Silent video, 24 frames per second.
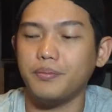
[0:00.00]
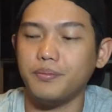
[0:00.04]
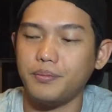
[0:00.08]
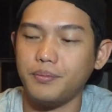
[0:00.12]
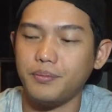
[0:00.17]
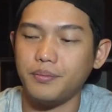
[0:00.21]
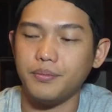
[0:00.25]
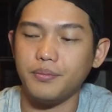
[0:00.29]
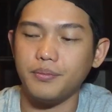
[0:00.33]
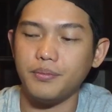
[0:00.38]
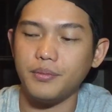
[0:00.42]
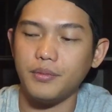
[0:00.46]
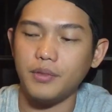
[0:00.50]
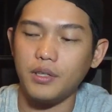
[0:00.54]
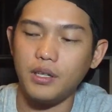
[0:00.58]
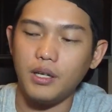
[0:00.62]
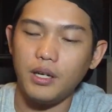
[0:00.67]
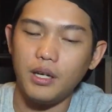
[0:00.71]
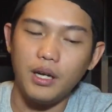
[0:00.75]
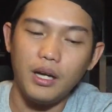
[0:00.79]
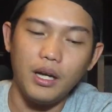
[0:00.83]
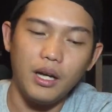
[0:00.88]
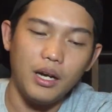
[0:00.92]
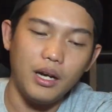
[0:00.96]
นะครับ
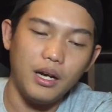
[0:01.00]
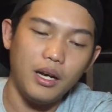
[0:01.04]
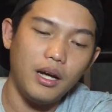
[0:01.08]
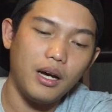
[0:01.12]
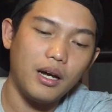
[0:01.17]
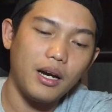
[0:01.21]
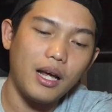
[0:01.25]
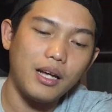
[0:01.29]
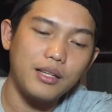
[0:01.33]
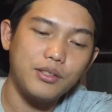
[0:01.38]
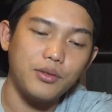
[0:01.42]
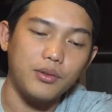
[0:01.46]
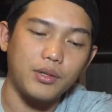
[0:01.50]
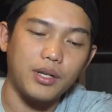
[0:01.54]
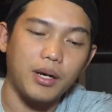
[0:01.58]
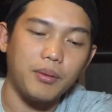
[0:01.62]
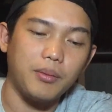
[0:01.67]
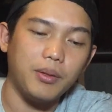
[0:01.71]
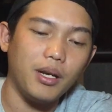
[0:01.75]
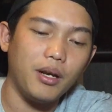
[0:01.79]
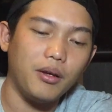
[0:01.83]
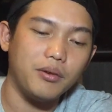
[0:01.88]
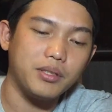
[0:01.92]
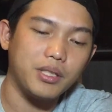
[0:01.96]
เรื่องล่า
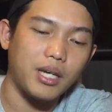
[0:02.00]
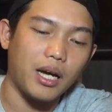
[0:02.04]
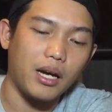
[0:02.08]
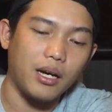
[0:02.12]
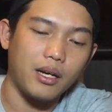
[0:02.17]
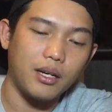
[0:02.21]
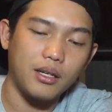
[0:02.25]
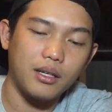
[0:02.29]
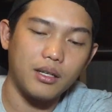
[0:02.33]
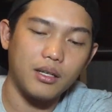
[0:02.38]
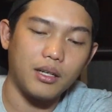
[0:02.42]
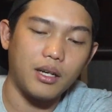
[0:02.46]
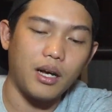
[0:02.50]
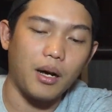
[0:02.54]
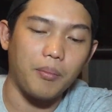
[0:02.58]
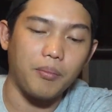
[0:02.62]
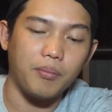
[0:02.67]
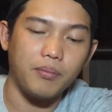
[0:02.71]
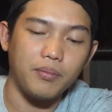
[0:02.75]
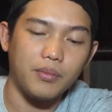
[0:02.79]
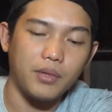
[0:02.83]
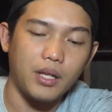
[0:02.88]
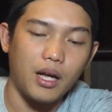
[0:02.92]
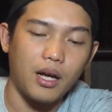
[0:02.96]
สุดครับที่เราจับ
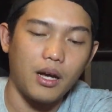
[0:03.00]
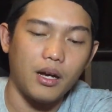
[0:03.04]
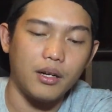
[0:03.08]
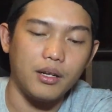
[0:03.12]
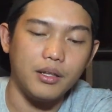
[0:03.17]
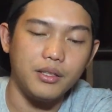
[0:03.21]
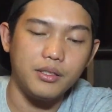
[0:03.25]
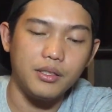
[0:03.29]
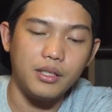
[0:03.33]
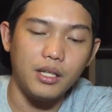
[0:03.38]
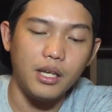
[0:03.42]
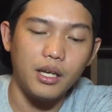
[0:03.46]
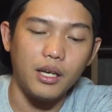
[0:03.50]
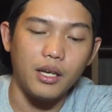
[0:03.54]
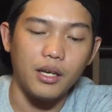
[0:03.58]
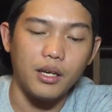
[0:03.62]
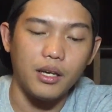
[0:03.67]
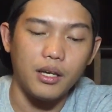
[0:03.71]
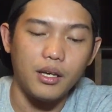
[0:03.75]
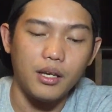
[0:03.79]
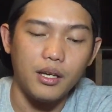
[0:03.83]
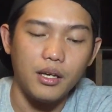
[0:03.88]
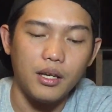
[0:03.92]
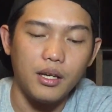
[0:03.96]
กับทางดิส
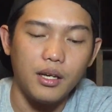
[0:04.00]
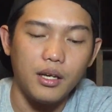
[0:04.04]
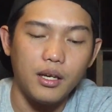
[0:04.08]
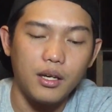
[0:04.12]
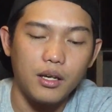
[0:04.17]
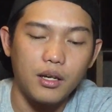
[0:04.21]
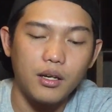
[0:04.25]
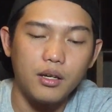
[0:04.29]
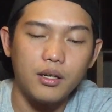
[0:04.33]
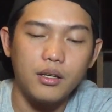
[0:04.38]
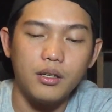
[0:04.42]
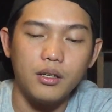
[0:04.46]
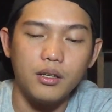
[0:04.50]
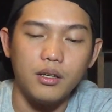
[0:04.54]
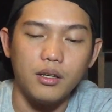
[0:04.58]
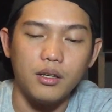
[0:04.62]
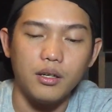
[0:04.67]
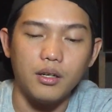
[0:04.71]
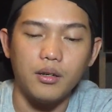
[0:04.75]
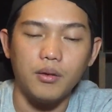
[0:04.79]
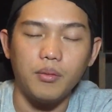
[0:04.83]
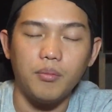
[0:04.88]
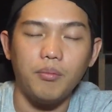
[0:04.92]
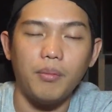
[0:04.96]
นีย์ก็
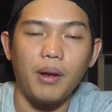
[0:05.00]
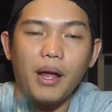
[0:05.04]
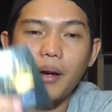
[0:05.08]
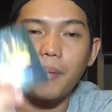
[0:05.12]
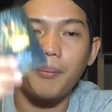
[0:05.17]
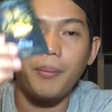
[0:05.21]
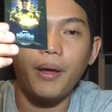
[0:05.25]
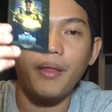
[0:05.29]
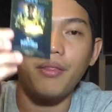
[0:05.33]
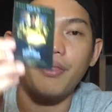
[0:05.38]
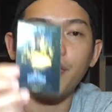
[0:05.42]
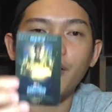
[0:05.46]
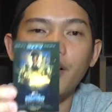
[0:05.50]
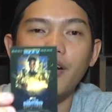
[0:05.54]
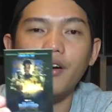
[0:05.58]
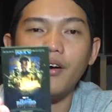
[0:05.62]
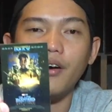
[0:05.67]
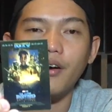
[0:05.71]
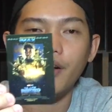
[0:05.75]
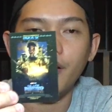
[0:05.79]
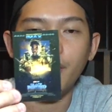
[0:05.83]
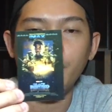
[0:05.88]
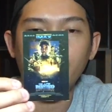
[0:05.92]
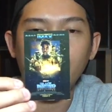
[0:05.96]
คือ Black
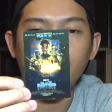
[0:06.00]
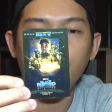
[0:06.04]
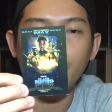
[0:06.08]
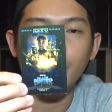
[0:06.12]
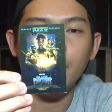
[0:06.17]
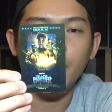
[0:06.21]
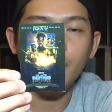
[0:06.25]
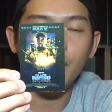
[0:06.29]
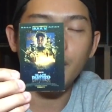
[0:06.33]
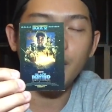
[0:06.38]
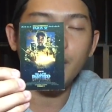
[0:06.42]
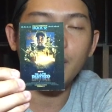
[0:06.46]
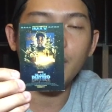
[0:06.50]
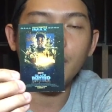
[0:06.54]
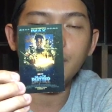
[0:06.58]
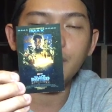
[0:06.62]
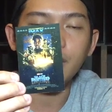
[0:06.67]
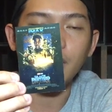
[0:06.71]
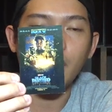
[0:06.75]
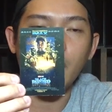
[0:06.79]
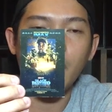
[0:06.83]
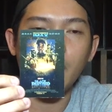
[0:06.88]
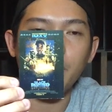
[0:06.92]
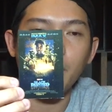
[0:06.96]
Panther เรื่อง
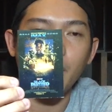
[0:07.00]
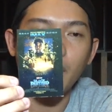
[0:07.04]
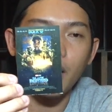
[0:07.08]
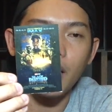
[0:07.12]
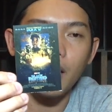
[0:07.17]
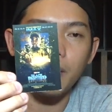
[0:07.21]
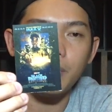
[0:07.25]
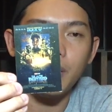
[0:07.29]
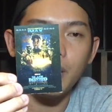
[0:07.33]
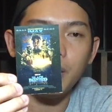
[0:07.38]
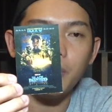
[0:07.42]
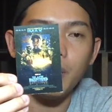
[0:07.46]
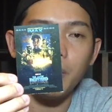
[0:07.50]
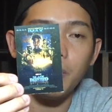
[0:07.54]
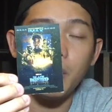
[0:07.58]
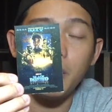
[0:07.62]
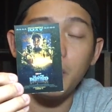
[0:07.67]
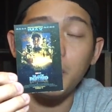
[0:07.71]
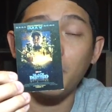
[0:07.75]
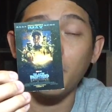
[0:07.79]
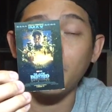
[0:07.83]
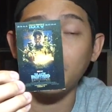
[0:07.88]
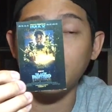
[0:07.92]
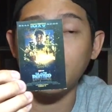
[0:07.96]
นี้น่าเสียดายมากครับที่
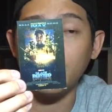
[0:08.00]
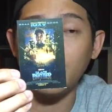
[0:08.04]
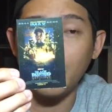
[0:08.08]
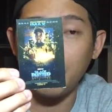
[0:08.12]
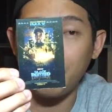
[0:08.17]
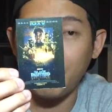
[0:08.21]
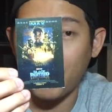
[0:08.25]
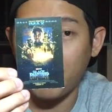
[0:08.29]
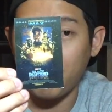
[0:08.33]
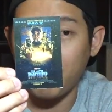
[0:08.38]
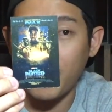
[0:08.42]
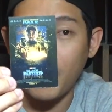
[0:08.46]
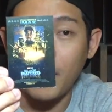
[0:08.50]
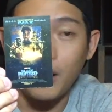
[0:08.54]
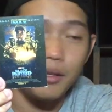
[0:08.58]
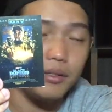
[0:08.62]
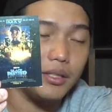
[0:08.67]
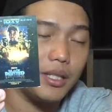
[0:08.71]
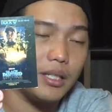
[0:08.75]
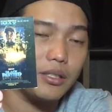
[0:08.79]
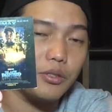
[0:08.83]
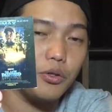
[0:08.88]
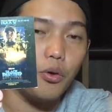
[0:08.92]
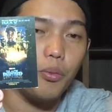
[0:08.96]
มันไม่มีโปสเตอร์ iMac
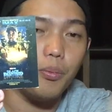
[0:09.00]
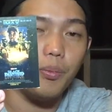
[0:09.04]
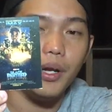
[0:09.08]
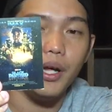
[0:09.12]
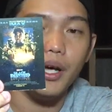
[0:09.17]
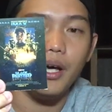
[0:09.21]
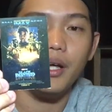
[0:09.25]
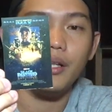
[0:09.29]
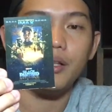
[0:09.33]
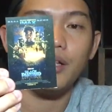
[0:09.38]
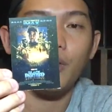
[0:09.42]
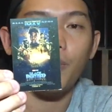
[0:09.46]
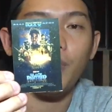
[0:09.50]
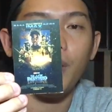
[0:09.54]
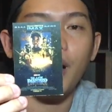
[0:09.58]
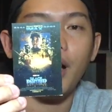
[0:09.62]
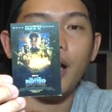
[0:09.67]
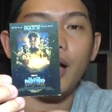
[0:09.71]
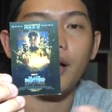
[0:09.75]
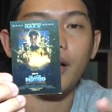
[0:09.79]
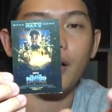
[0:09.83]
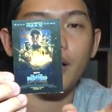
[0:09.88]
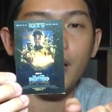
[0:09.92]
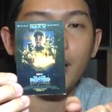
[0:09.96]
มาให้เราสะสมนะฮะ
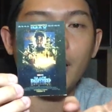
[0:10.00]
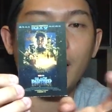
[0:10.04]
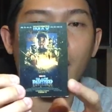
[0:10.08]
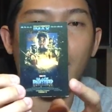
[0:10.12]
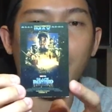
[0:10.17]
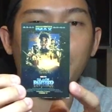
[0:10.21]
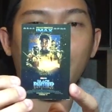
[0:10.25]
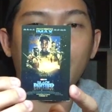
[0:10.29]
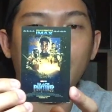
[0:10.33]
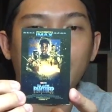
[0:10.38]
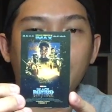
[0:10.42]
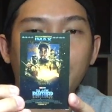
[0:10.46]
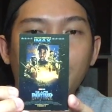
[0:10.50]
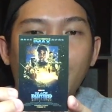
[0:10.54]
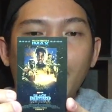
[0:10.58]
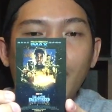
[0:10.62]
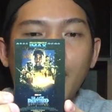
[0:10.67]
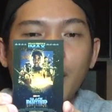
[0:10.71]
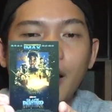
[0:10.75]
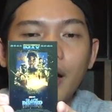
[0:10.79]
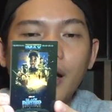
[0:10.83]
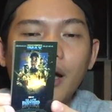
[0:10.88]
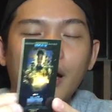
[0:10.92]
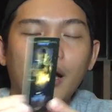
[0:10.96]
แต่ว่าก็ได้การใบ
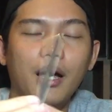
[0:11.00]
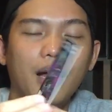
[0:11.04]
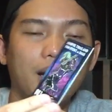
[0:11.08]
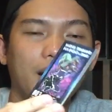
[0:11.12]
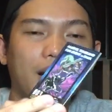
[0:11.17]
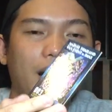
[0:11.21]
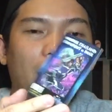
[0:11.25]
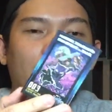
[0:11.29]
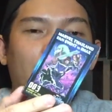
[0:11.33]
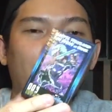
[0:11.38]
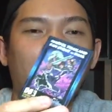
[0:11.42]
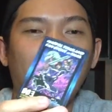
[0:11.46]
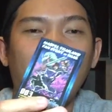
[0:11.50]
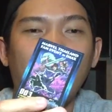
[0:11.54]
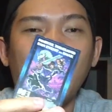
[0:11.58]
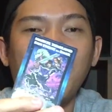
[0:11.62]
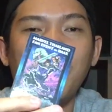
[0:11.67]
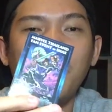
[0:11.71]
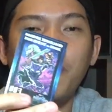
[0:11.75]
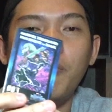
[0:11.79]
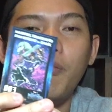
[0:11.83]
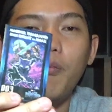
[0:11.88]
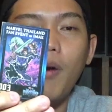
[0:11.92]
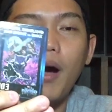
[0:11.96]
นี้มา ด้านห
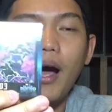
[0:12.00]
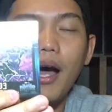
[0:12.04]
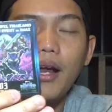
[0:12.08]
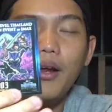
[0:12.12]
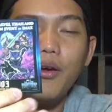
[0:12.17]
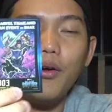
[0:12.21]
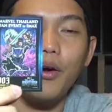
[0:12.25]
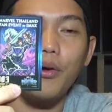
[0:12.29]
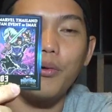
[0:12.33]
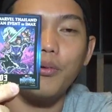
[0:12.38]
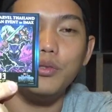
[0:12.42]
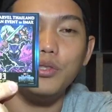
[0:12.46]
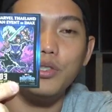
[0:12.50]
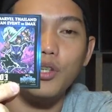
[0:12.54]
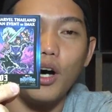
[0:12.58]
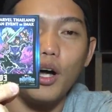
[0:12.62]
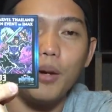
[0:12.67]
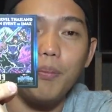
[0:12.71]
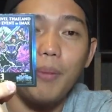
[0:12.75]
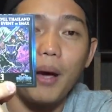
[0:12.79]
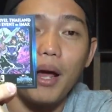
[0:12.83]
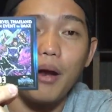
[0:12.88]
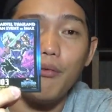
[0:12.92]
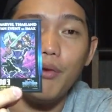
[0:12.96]
ลังครับวาดโดย
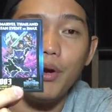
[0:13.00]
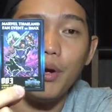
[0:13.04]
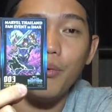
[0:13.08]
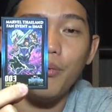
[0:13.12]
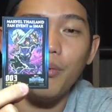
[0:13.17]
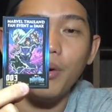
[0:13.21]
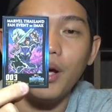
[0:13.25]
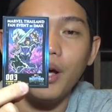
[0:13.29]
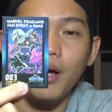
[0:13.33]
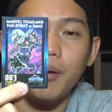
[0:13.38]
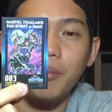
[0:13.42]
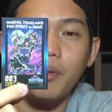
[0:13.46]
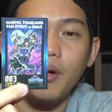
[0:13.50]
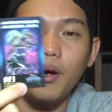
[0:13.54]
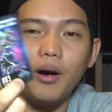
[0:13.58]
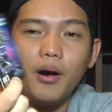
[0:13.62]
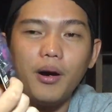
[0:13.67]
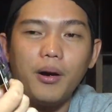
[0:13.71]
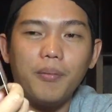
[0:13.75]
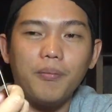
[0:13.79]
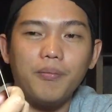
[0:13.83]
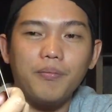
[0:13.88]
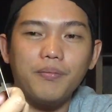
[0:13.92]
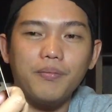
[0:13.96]
คุณจอร์ดแปดริวนะครั
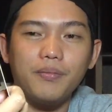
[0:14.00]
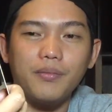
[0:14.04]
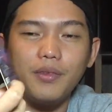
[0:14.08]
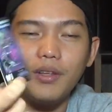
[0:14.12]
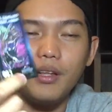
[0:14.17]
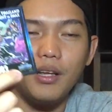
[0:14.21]
บก็